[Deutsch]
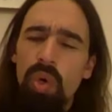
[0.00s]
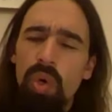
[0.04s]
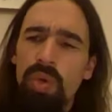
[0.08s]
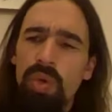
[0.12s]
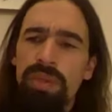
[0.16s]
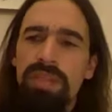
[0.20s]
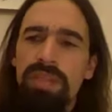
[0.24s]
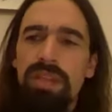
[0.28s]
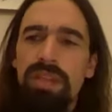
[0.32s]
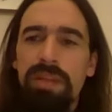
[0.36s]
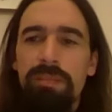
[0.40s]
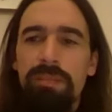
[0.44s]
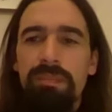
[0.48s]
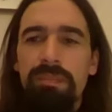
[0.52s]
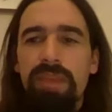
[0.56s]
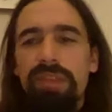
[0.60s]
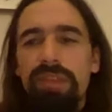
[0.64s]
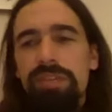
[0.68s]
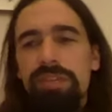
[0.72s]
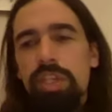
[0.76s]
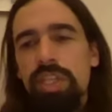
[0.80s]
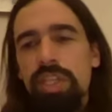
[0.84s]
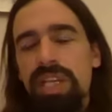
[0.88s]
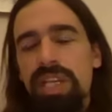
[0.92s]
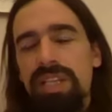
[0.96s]
Und man
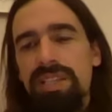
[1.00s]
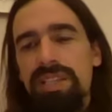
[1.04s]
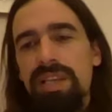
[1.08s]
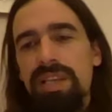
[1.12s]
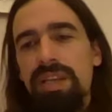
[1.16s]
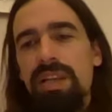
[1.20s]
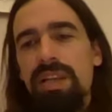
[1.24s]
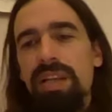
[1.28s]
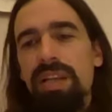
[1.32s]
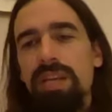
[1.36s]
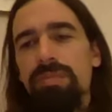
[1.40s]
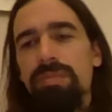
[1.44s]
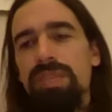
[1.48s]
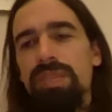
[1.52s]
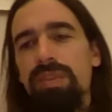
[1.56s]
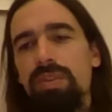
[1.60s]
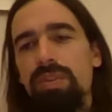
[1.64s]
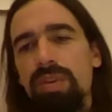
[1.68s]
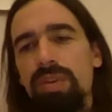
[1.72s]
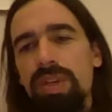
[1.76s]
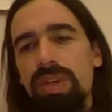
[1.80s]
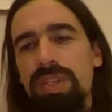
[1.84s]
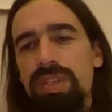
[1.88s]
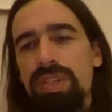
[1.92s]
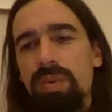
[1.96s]
versteht seine
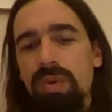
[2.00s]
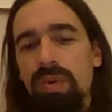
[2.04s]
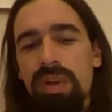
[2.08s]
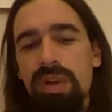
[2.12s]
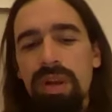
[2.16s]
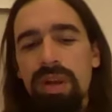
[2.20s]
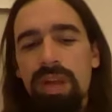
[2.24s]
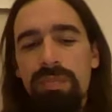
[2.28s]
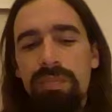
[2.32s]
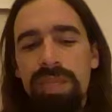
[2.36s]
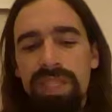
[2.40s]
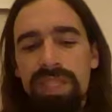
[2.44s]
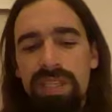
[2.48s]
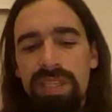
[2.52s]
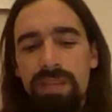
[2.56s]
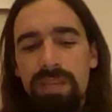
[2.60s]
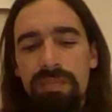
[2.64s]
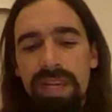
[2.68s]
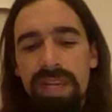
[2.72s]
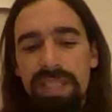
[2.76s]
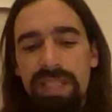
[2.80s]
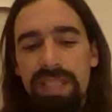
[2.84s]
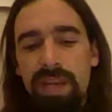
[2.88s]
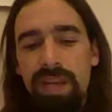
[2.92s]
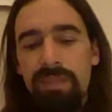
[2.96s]
Lebenssituationen ein bisschen
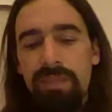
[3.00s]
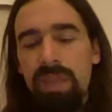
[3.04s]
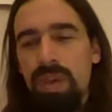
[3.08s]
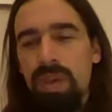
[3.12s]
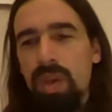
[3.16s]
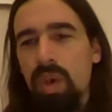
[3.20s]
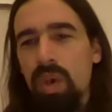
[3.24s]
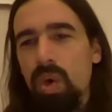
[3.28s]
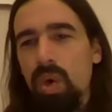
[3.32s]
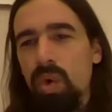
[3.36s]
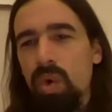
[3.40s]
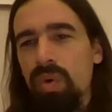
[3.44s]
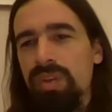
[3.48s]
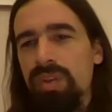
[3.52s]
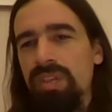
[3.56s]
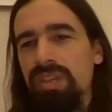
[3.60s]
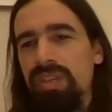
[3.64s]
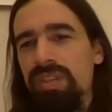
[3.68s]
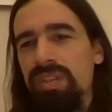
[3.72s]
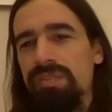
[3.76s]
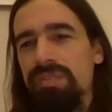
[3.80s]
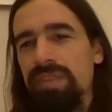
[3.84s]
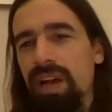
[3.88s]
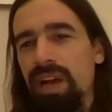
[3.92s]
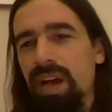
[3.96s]
besser.
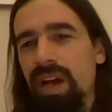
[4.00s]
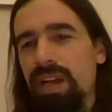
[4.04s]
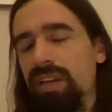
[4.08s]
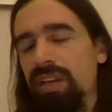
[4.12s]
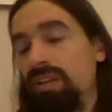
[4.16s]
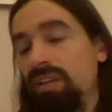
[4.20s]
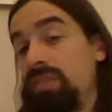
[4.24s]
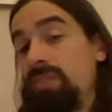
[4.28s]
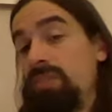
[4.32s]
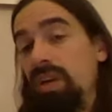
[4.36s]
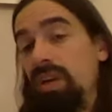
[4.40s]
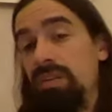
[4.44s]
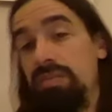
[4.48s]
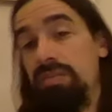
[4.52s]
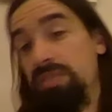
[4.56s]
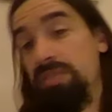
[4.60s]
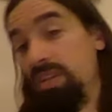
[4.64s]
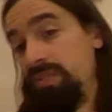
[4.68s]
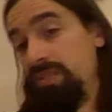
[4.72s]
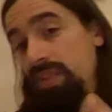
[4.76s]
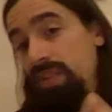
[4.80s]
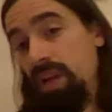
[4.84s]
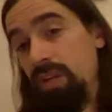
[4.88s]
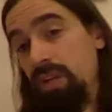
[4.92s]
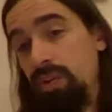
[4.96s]
Und die Frage, die man
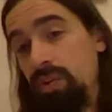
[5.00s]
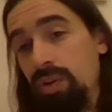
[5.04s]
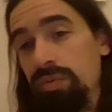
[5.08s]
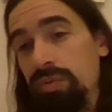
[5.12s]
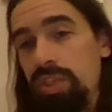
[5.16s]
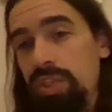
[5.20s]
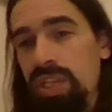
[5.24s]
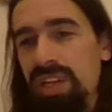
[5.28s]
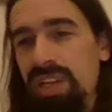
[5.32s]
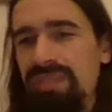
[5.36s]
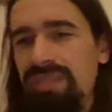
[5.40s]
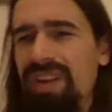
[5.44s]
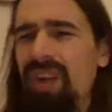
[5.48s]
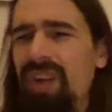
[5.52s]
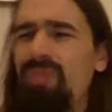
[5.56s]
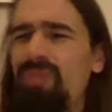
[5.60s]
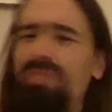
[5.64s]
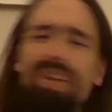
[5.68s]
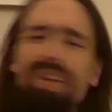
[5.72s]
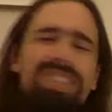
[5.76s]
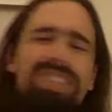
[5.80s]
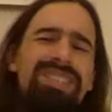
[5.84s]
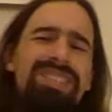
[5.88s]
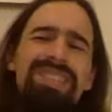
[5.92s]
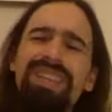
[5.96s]
sich vielleicht oft stellt, warum
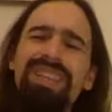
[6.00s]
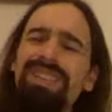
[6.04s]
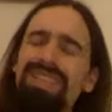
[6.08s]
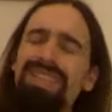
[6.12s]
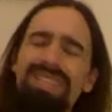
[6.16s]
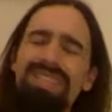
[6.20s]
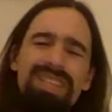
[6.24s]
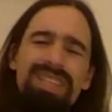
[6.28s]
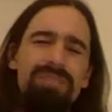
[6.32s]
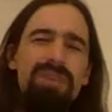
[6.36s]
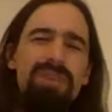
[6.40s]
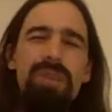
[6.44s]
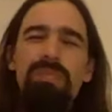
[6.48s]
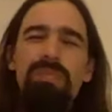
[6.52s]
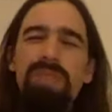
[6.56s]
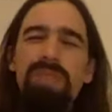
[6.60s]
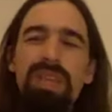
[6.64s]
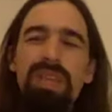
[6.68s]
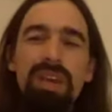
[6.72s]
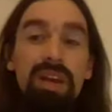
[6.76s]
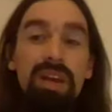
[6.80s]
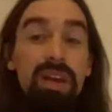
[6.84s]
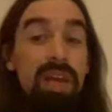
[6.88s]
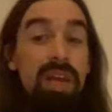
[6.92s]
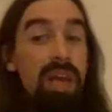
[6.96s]
passiert das immer
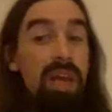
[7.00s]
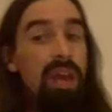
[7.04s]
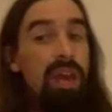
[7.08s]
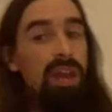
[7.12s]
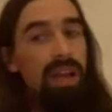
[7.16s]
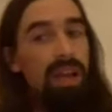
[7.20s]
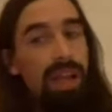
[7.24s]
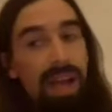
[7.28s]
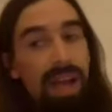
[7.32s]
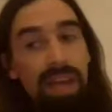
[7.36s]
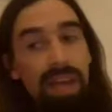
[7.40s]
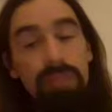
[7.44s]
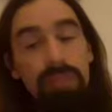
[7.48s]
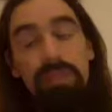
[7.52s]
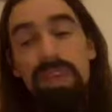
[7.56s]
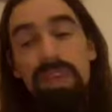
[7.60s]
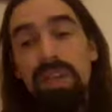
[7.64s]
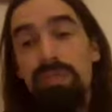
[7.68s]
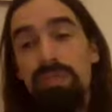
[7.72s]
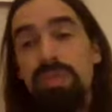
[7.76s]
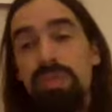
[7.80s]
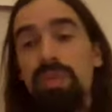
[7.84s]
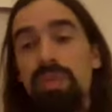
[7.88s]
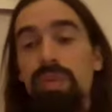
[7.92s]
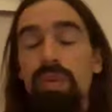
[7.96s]
mir, kann mit
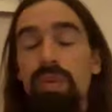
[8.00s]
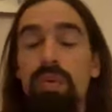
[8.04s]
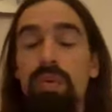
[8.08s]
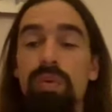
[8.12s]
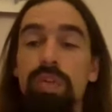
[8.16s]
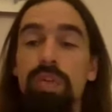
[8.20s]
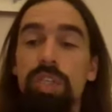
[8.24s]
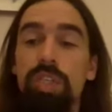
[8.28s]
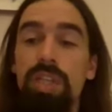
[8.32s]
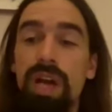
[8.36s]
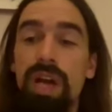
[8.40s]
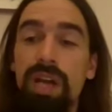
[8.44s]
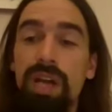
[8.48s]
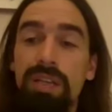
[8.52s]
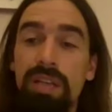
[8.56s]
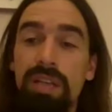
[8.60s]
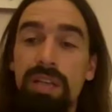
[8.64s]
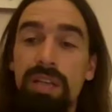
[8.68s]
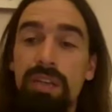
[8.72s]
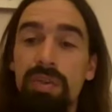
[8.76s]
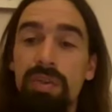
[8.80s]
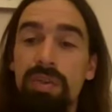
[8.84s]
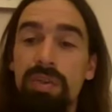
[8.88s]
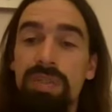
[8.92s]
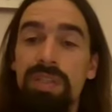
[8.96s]
der psychologischen
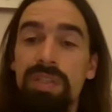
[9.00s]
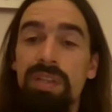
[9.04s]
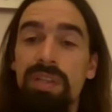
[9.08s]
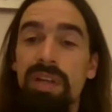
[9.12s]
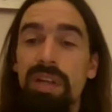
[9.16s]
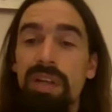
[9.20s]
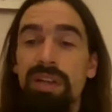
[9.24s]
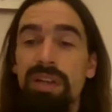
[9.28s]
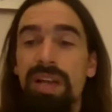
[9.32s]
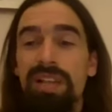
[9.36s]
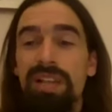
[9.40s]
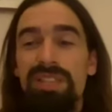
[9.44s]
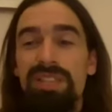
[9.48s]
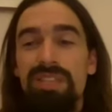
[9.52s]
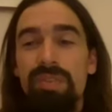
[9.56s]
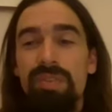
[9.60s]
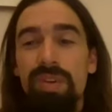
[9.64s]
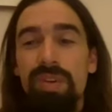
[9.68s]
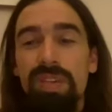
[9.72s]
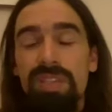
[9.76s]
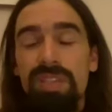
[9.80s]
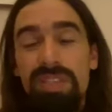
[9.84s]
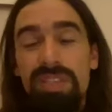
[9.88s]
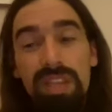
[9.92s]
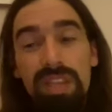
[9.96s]
Handanalyse in ein ganz
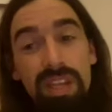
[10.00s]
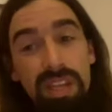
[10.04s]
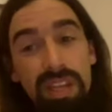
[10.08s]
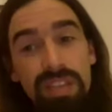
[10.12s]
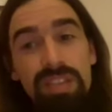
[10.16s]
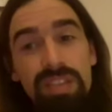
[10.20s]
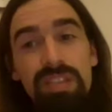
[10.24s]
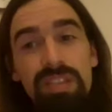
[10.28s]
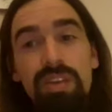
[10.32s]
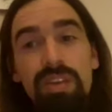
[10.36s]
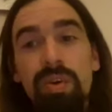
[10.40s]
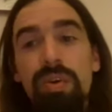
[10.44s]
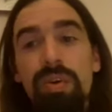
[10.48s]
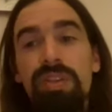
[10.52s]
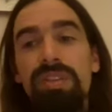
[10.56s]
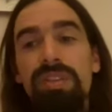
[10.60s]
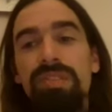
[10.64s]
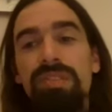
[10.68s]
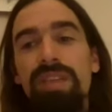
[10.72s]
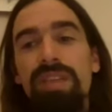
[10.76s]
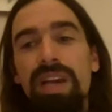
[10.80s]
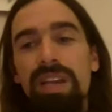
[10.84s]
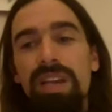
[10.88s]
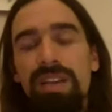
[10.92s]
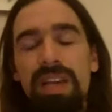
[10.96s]
neues Licht
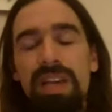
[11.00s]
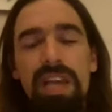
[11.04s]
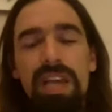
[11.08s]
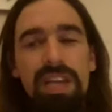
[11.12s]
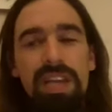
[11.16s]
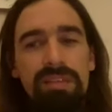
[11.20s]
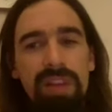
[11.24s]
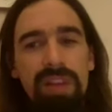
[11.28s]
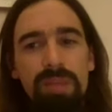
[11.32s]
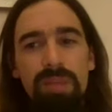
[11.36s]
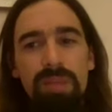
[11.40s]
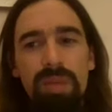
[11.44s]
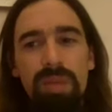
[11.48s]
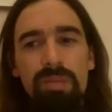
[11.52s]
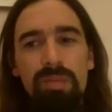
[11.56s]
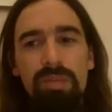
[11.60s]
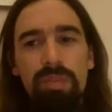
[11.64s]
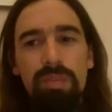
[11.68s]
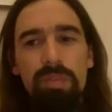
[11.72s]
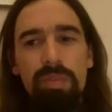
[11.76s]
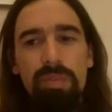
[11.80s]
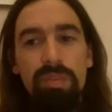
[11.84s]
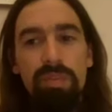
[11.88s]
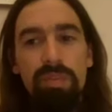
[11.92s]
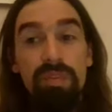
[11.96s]
gerückt werden, weil man
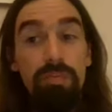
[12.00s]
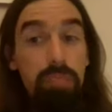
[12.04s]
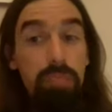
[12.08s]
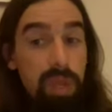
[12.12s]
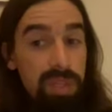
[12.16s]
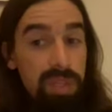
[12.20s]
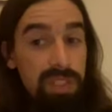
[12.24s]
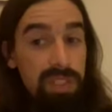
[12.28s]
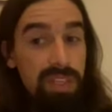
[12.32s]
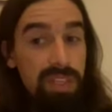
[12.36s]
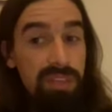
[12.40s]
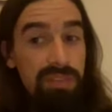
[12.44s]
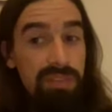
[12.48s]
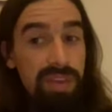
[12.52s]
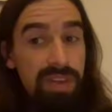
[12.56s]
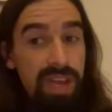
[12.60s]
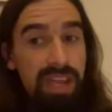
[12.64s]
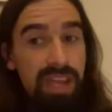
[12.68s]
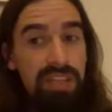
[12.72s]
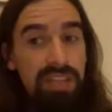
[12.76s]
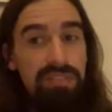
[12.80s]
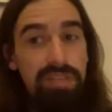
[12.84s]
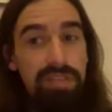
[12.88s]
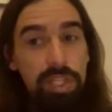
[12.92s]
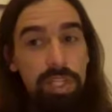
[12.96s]
plötzlich
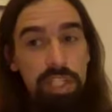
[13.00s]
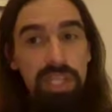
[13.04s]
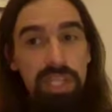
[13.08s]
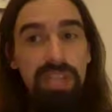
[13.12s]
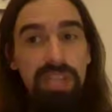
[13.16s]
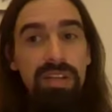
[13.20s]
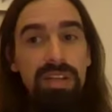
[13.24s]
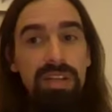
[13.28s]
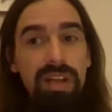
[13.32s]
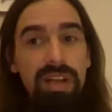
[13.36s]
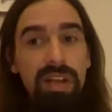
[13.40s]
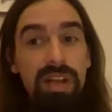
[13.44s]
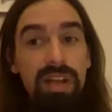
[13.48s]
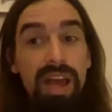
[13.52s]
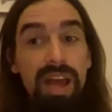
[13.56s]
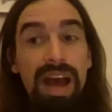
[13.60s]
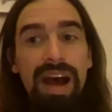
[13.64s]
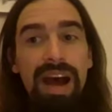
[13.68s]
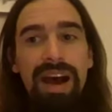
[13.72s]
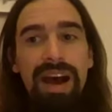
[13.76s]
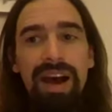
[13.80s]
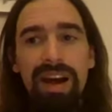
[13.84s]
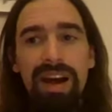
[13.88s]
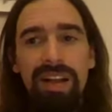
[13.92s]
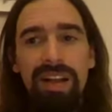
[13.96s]
vielleicht verstehen kann,
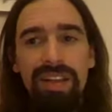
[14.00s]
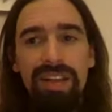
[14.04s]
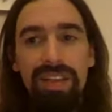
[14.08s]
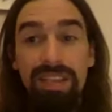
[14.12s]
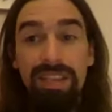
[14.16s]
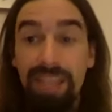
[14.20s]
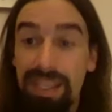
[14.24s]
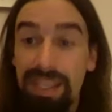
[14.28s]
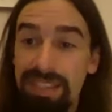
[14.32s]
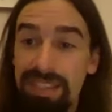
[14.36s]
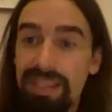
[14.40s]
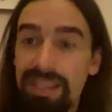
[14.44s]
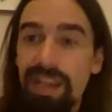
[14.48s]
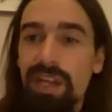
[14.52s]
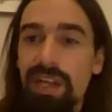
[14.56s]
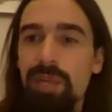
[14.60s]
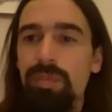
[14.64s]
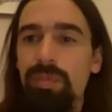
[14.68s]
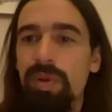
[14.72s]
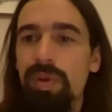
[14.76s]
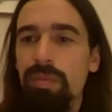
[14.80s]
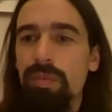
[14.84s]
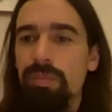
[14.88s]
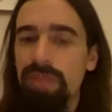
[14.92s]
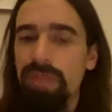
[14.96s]
aha,
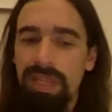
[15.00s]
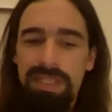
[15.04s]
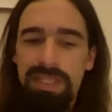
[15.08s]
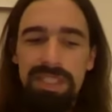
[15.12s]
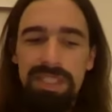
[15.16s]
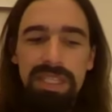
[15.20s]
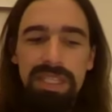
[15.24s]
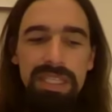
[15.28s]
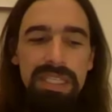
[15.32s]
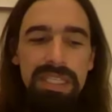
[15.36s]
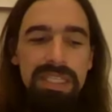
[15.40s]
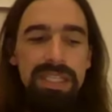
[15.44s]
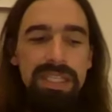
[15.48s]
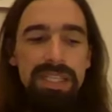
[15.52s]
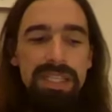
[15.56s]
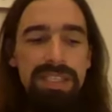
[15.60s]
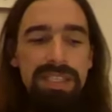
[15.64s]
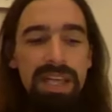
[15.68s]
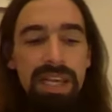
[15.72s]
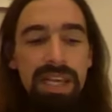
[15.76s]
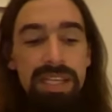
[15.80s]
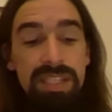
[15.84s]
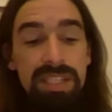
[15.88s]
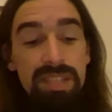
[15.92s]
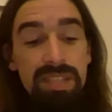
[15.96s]
deshalb passiert das
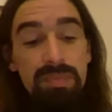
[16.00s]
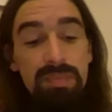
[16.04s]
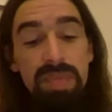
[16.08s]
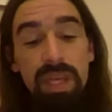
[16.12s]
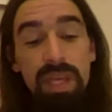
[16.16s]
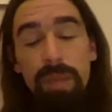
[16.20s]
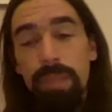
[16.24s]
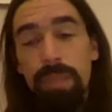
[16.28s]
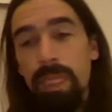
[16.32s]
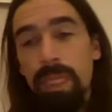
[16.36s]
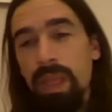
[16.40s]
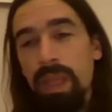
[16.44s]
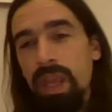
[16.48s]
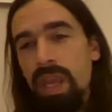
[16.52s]
alles mir.